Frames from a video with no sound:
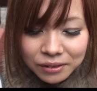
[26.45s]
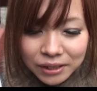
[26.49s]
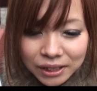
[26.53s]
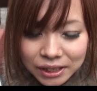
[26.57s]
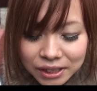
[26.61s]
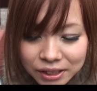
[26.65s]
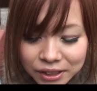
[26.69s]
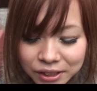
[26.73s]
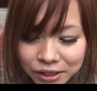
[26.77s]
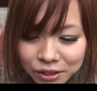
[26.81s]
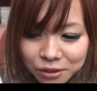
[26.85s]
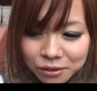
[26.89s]

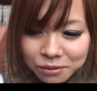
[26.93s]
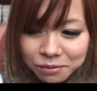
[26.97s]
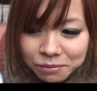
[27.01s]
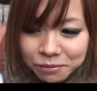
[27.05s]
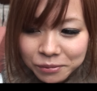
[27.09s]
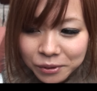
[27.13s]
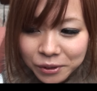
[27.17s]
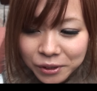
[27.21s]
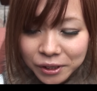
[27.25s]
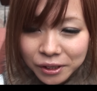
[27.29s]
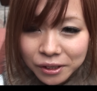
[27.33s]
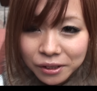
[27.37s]

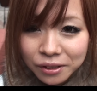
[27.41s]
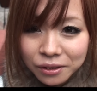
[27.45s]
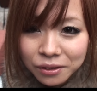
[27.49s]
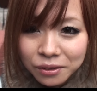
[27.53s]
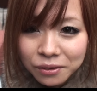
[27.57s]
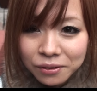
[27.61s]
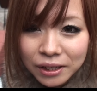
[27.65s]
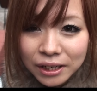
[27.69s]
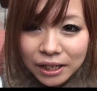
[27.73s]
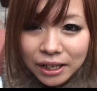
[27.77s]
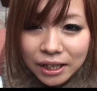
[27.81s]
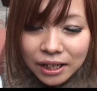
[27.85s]

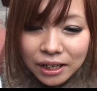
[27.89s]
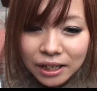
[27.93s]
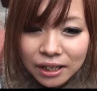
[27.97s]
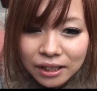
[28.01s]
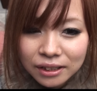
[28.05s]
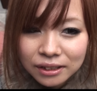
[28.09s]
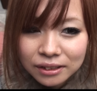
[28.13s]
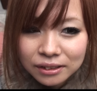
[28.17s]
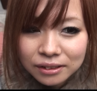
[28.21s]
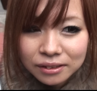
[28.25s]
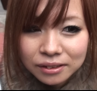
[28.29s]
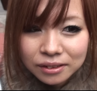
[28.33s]
ファッションポイント
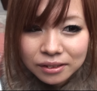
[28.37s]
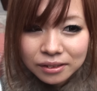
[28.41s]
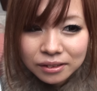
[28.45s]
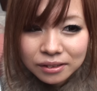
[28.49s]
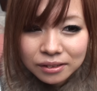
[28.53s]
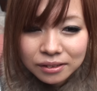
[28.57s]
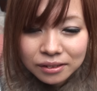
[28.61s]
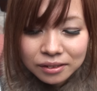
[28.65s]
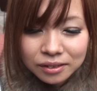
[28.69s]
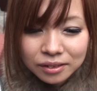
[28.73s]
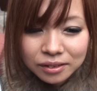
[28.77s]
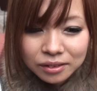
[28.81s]
は
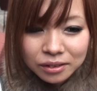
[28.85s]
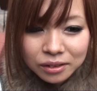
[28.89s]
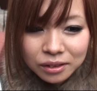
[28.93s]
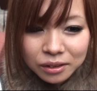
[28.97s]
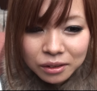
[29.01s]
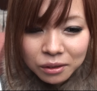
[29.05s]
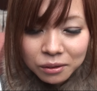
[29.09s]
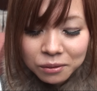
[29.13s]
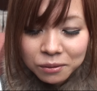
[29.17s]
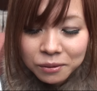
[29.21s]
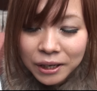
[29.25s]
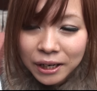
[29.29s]

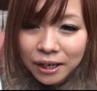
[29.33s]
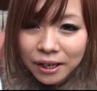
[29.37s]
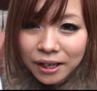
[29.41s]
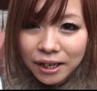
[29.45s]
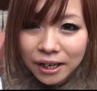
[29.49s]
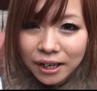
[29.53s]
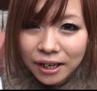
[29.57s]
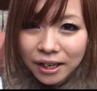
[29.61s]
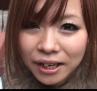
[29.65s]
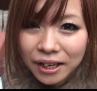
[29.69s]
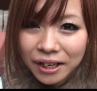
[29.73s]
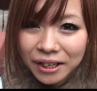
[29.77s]

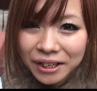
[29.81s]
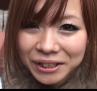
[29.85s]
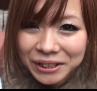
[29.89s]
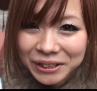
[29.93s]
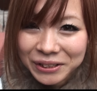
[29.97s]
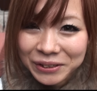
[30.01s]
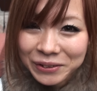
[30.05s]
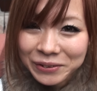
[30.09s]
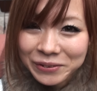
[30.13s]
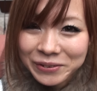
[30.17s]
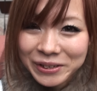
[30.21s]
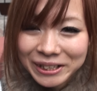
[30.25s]

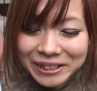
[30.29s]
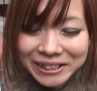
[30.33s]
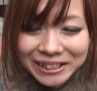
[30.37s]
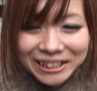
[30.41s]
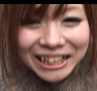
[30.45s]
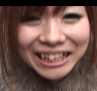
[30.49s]
ファーの